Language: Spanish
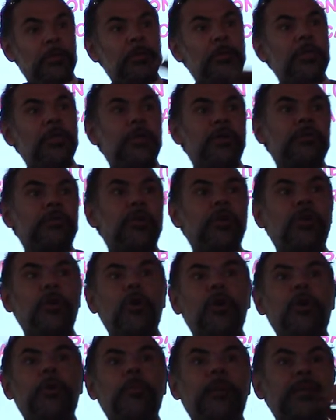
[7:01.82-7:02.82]
No digo solo
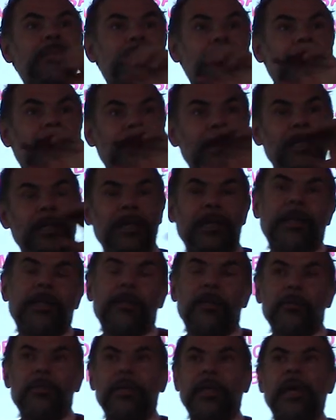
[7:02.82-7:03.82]
lo comercial, eh,
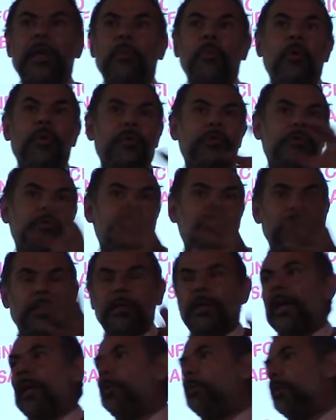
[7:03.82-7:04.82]
los AdWords.
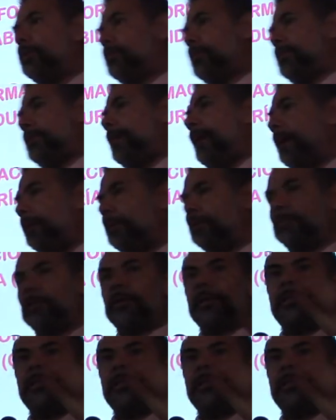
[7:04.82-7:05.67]
AdWords se sabe porque